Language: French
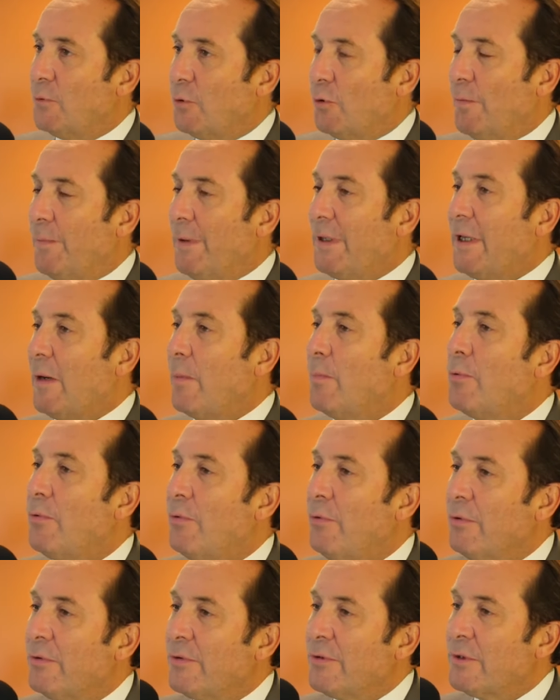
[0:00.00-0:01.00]
pour ne pas dire
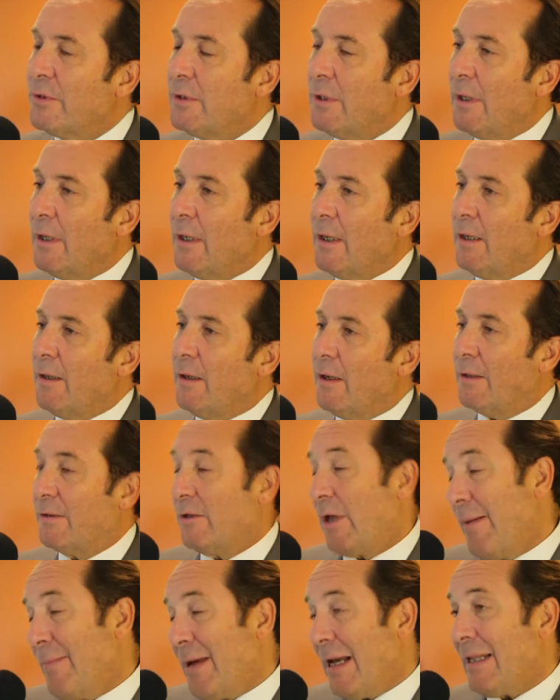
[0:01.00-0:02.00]
plus, euh,
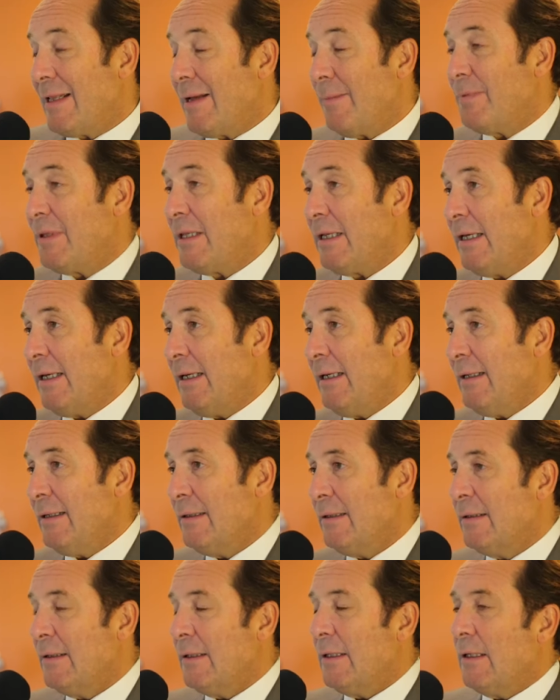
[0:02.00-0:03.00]
très mal adapté,
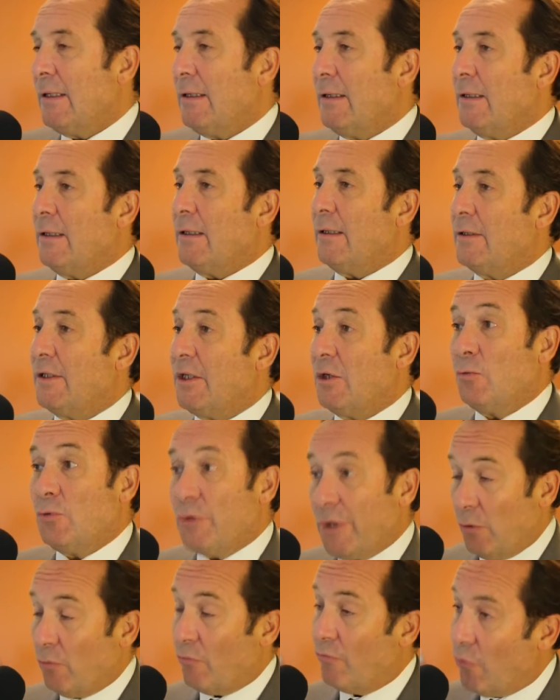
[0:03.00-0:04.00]
euh, qui
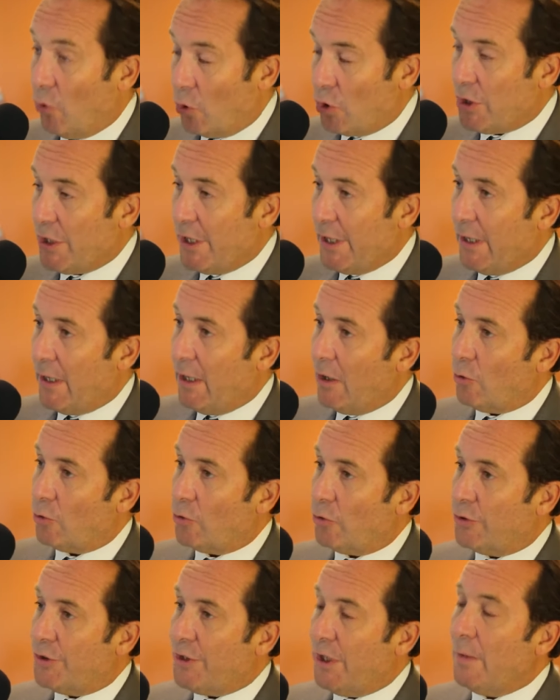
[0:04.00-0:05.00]
coûtait donc fort cher à
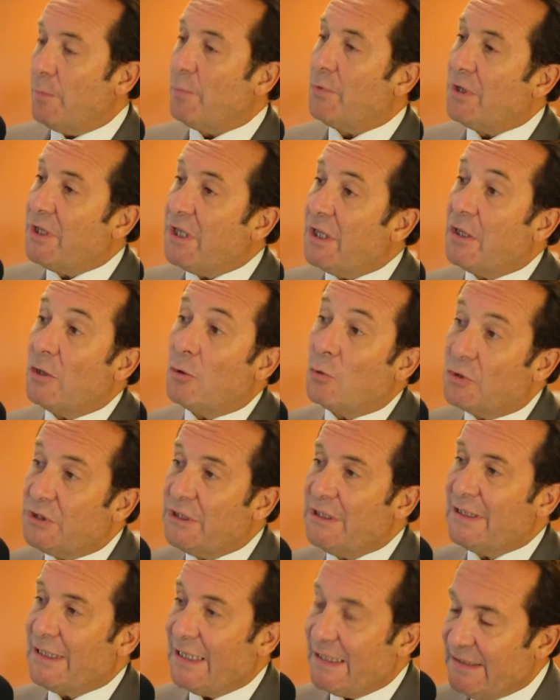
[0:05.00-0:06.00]
l'entretien, puis qui était
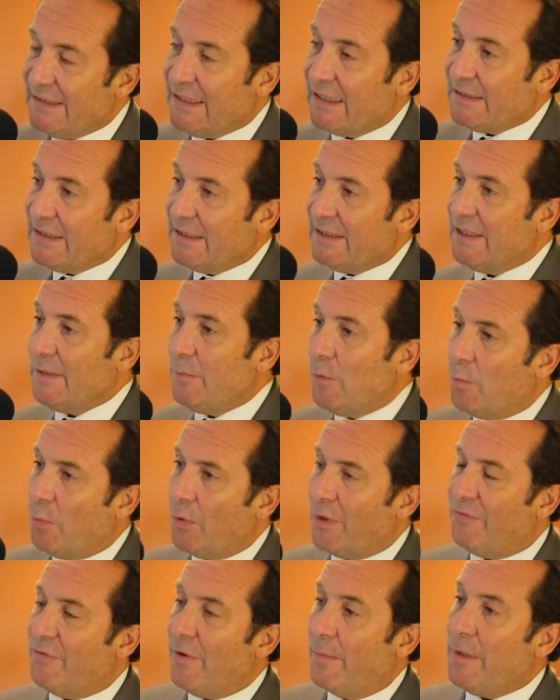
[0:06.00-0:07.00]
aussi très inaccessible
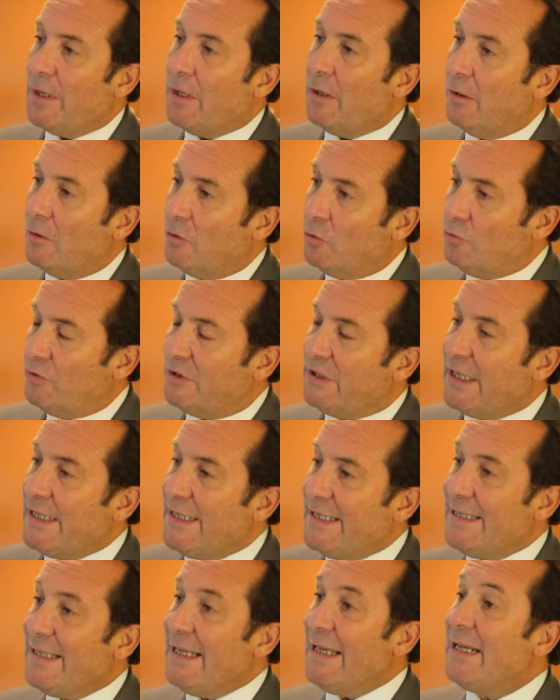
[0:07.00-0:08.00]
pour les familles. D'où
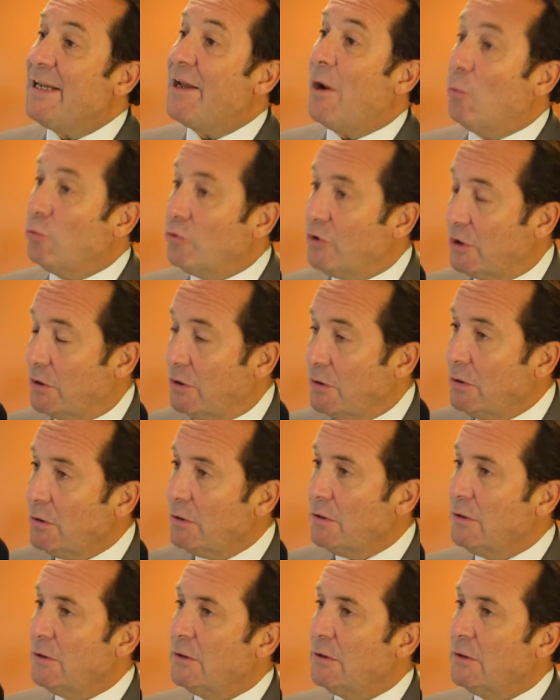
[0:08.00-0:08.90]
cette idée, il y a 11 ans,